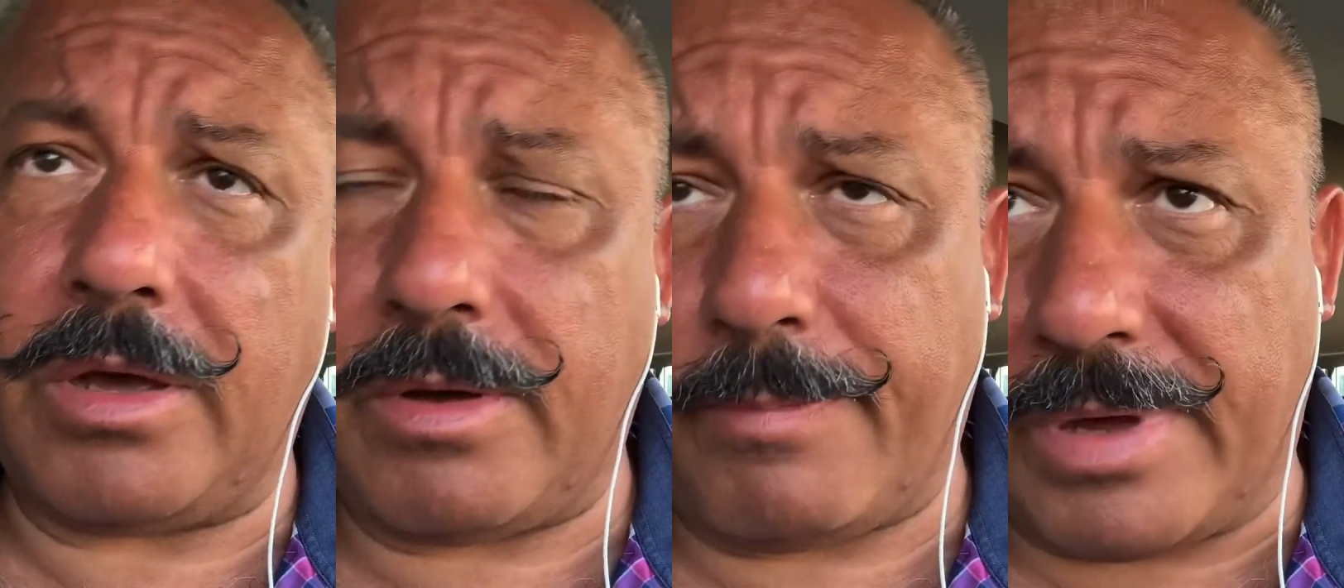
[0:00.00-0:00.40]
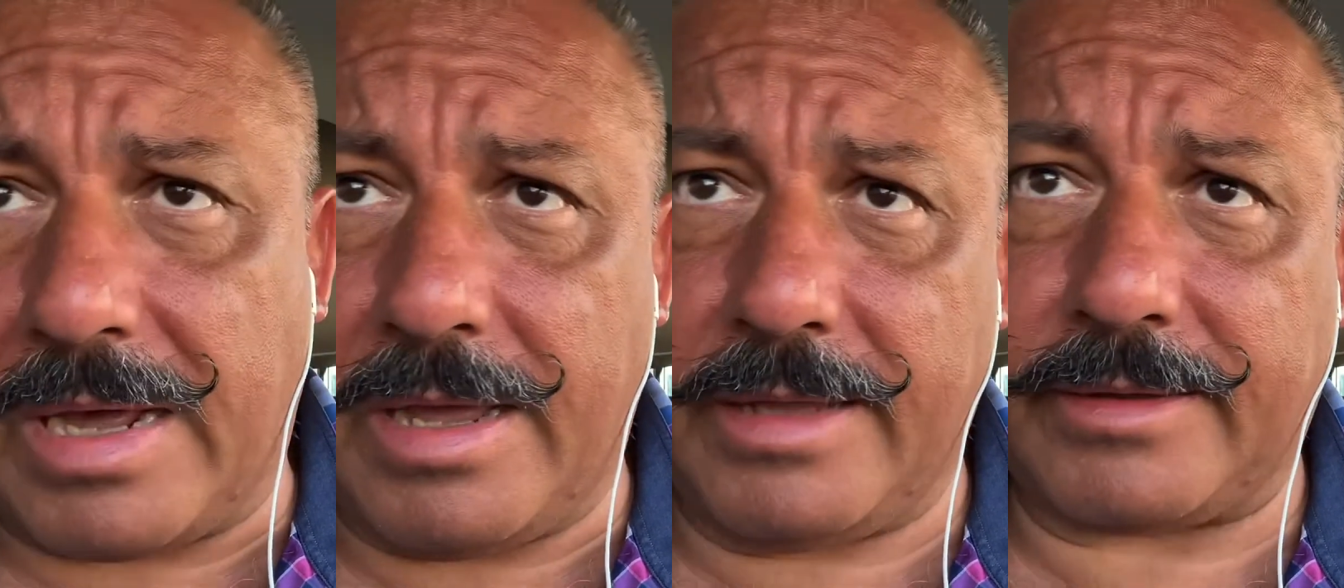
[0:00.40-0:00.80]

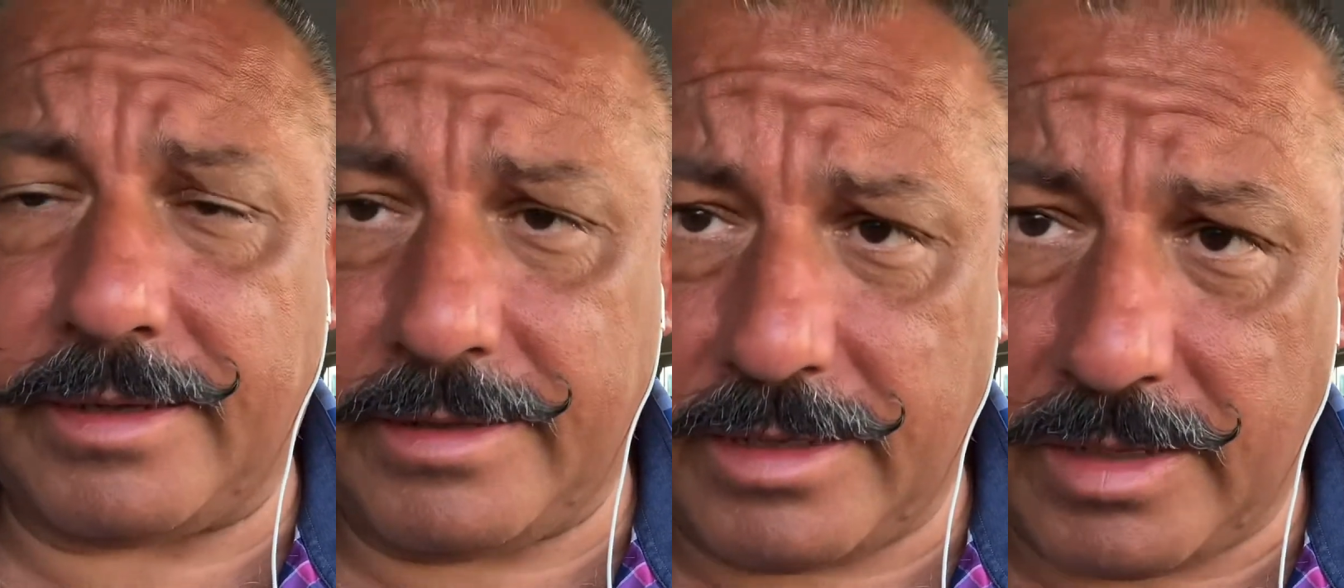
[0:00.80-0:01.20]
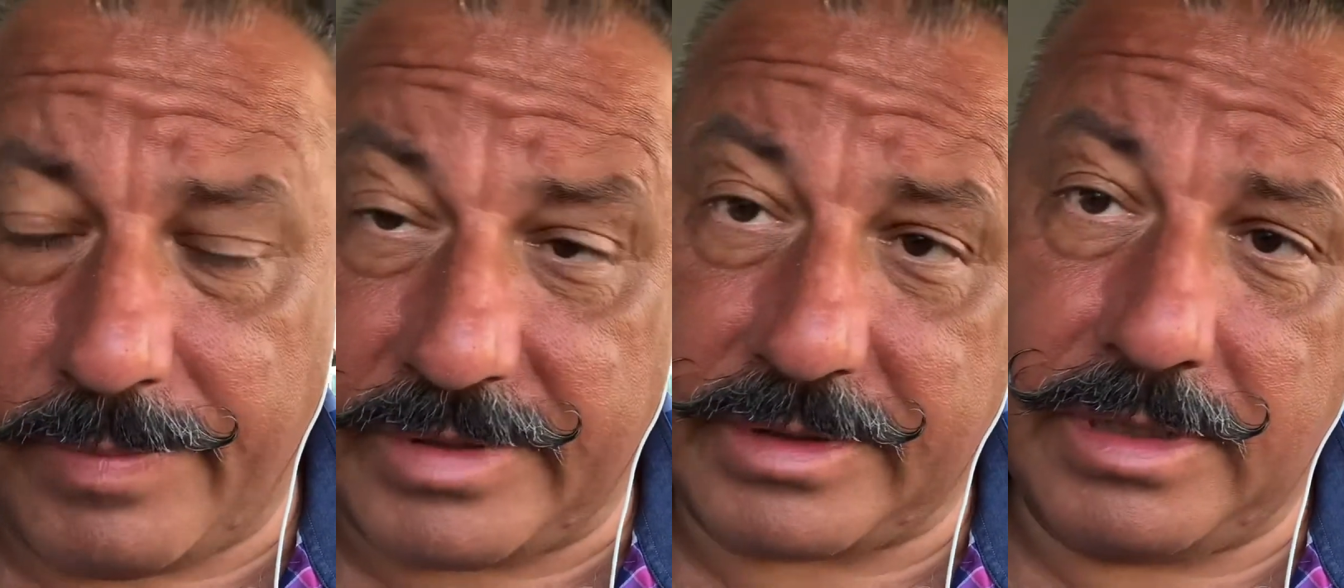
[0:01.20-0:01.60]
pas être aidés.
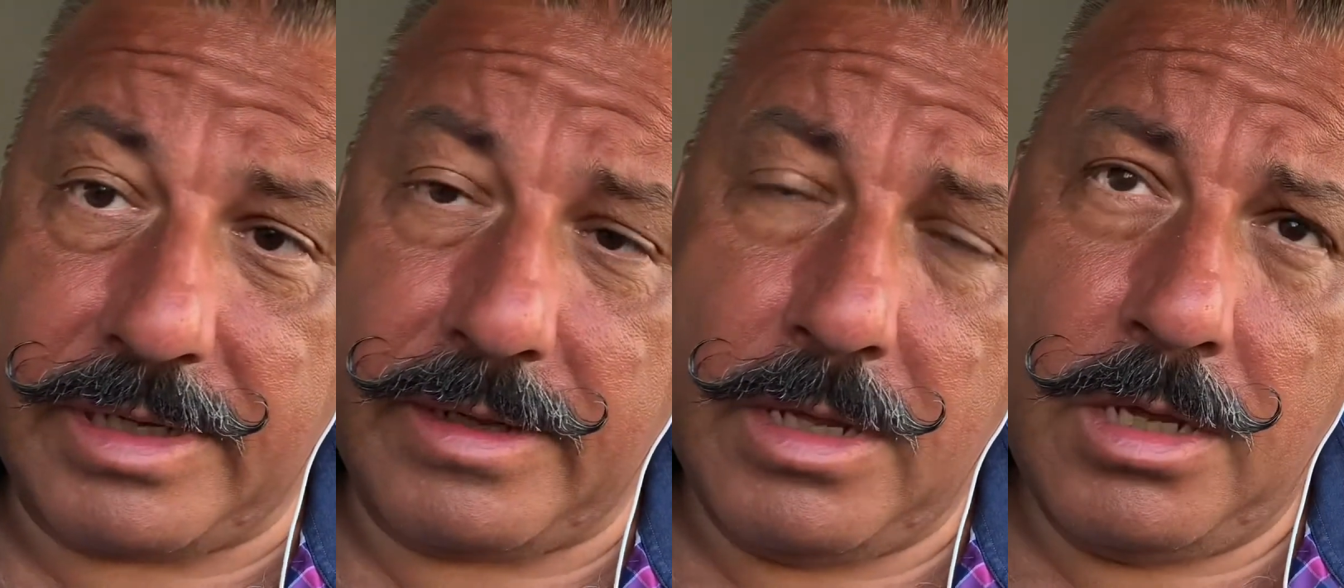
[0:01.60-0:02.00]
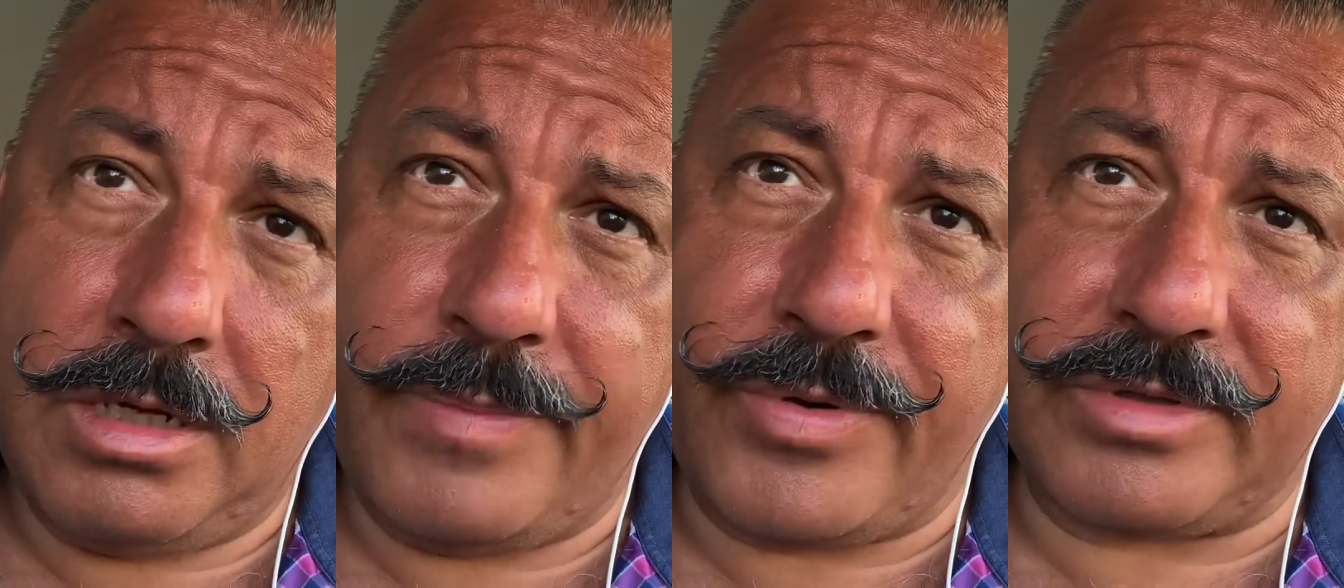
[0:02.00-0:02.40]
Parce que
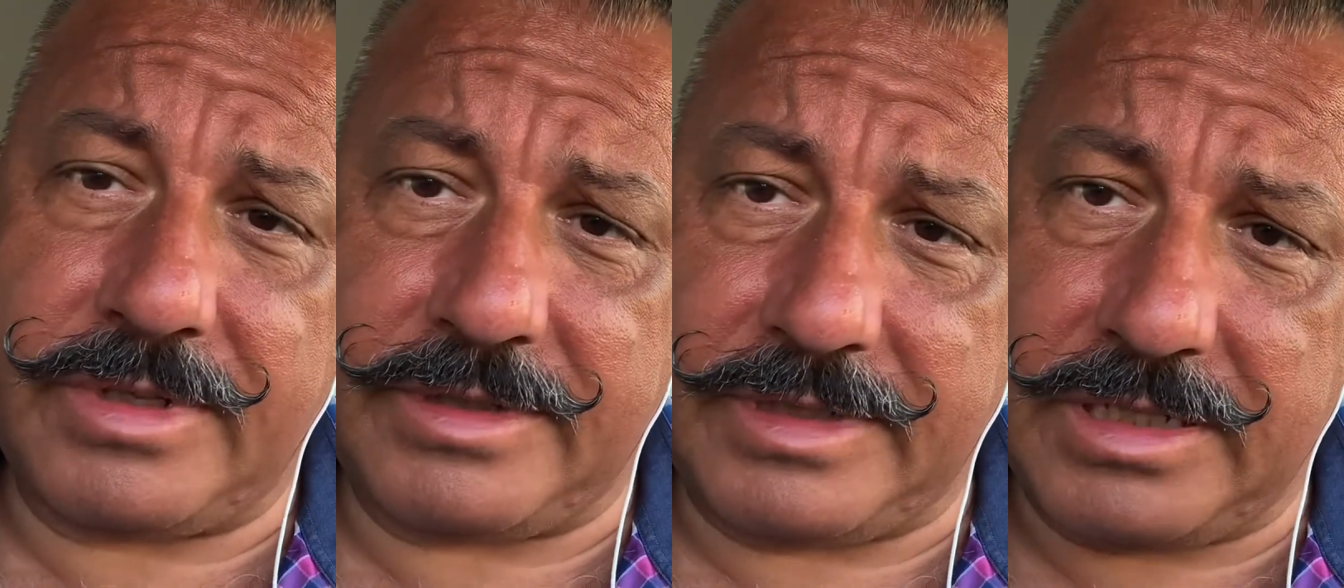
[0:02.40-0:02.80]
l'hypnose d'essai,